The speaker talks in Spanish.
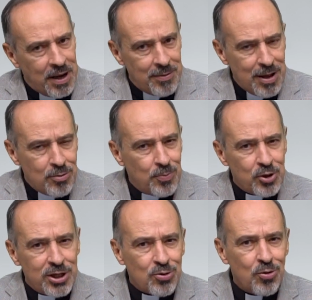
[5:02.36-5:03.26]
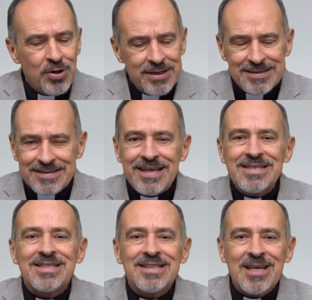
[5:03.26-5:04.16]
para hablar un poquito de
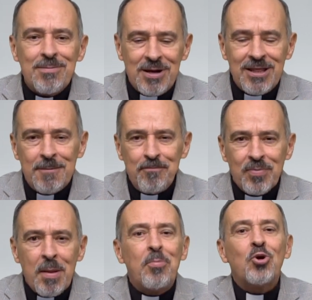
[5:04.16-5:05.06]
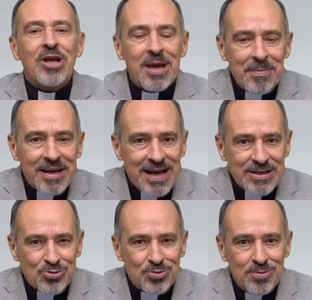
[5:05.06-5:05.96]
este tema de por qué me
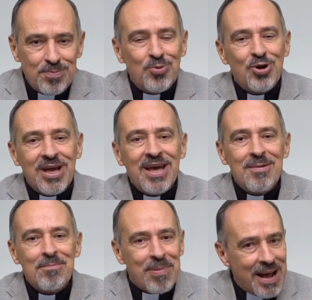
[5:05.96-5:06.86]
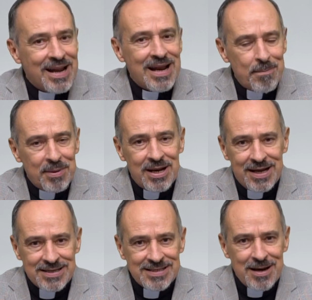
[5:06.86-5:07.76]
caso, por qué vale la pena
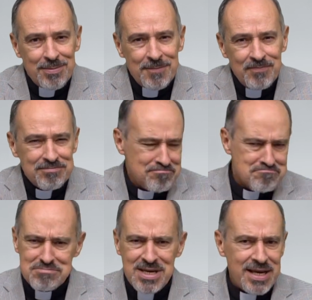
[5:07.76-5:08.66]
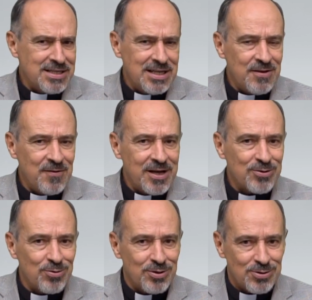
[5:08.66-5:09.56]
casarme y qué significa
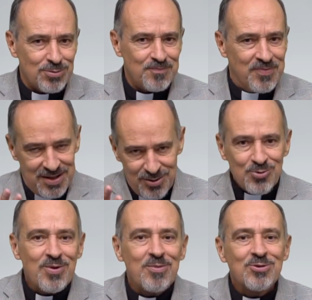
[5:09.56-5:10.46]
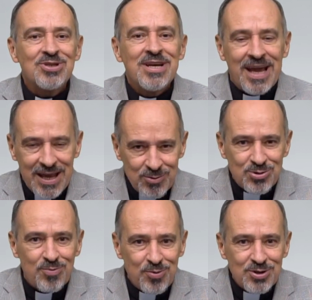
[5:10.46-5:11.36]
todo esto. Nos vemos en
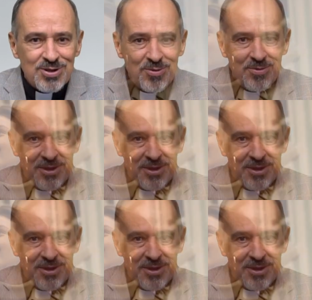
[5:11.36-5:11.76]
nuestro próximo